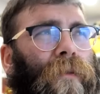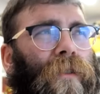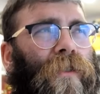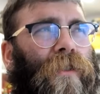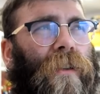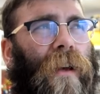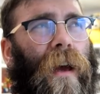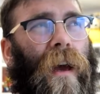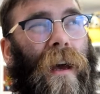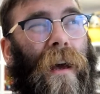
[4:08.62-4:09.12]
mi
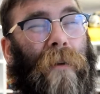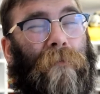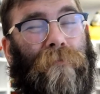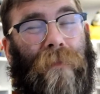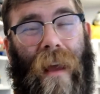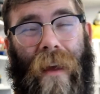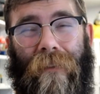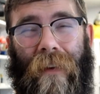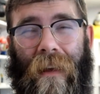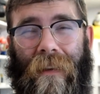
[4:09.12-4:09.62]
się,
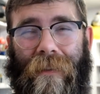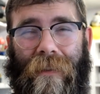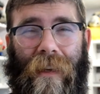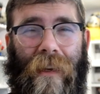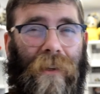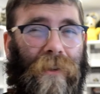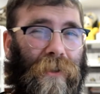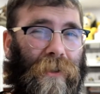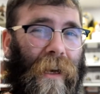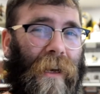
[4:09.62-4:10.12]
mniej
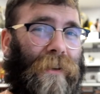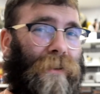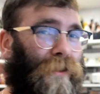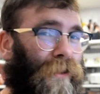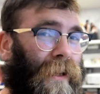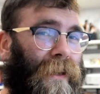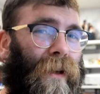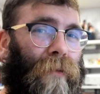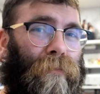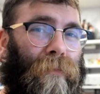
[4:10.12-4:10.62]
więcej
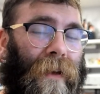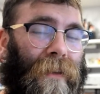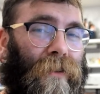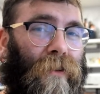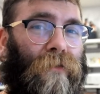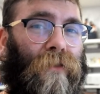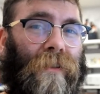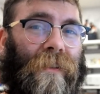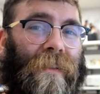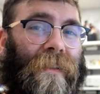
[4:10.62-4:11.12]
6-7
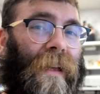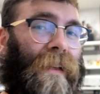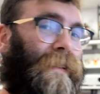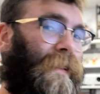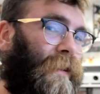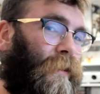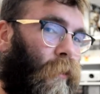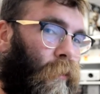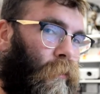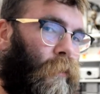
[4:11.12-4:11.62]
metrów od
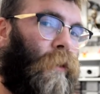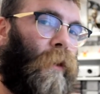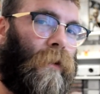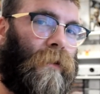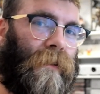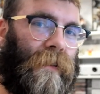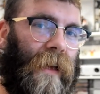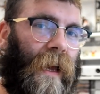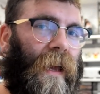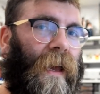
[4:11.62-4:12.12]
stacji
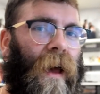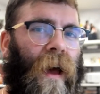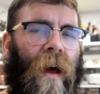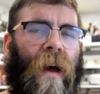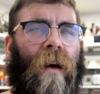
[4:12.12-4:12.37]
dokującej.